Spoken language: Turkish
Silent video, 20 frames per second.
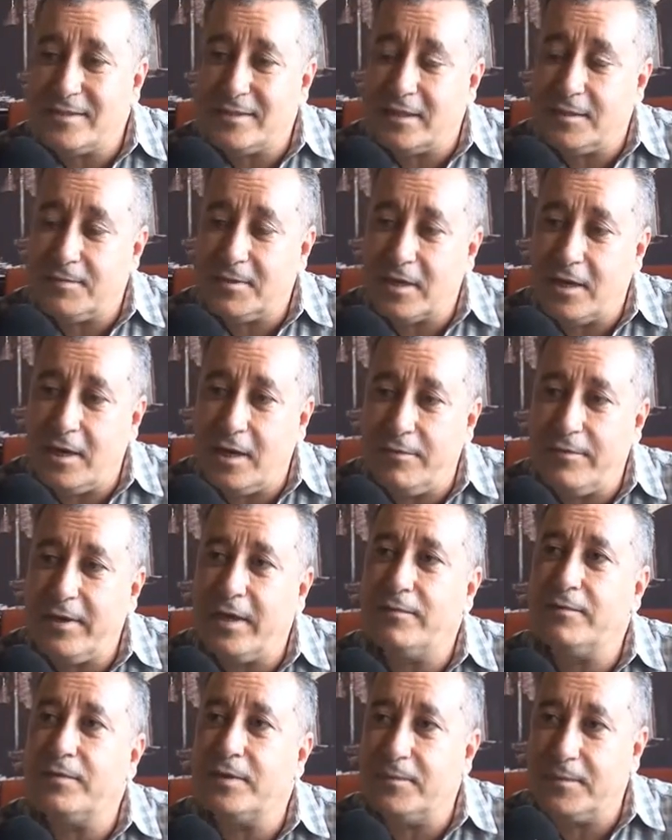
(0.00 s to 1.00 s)
ziyade bir kahve
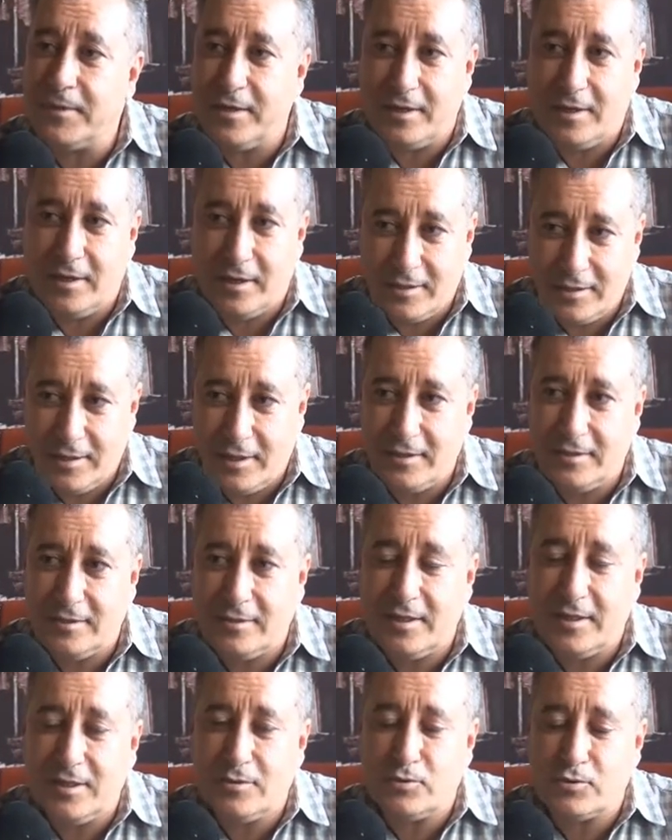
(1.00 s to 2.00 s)
evi gibi anılan
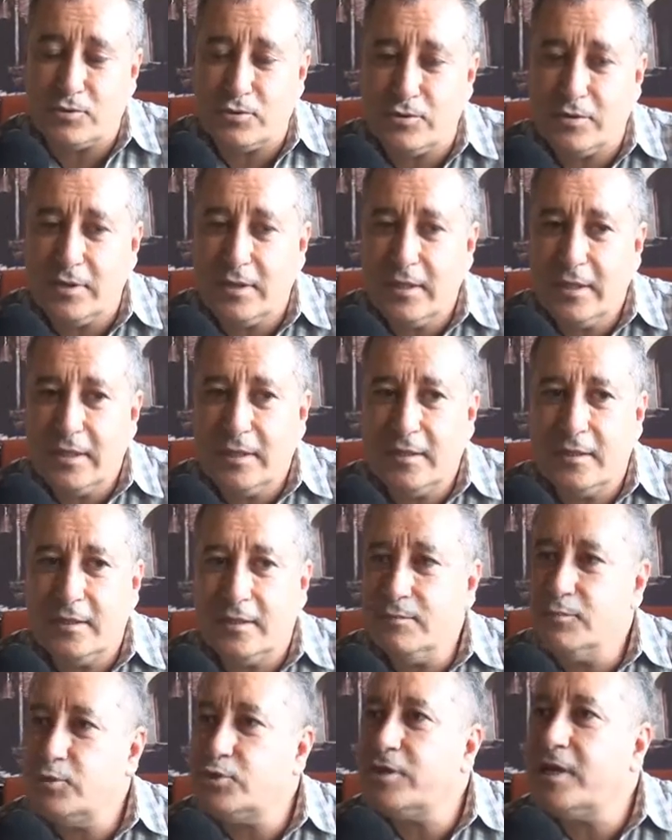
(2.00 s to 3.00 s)
daha doğrusu e,
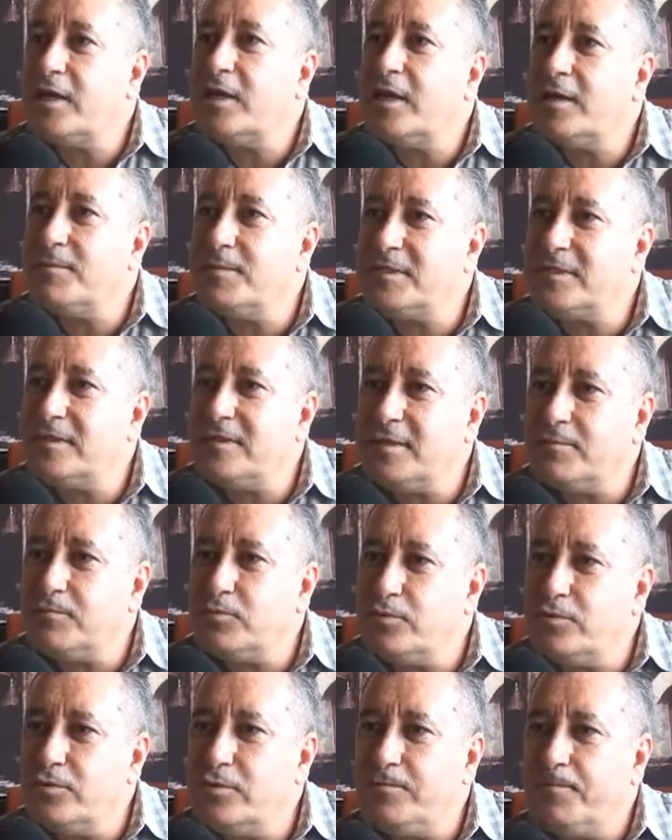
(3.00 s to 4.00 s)
müşterilerimizin de
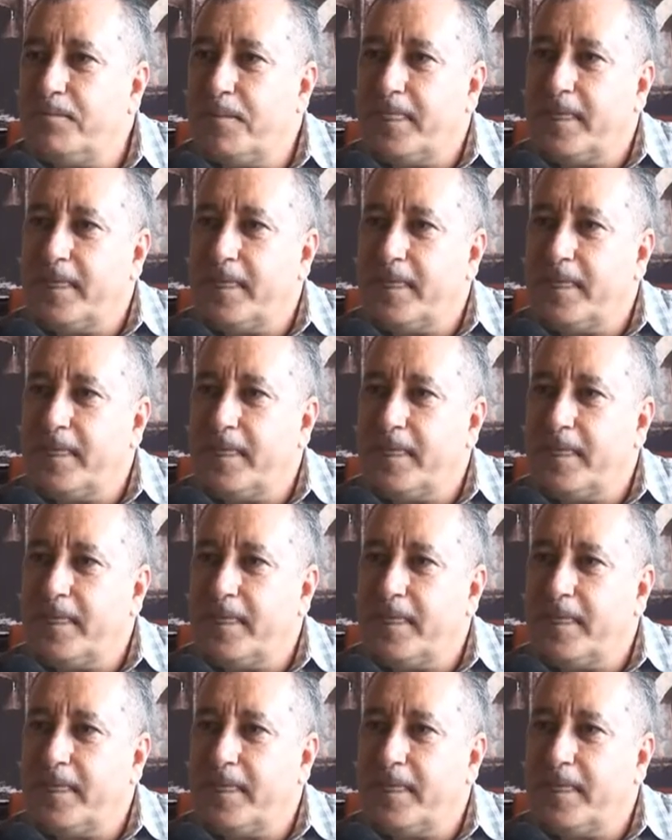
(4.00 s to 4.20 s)
bunu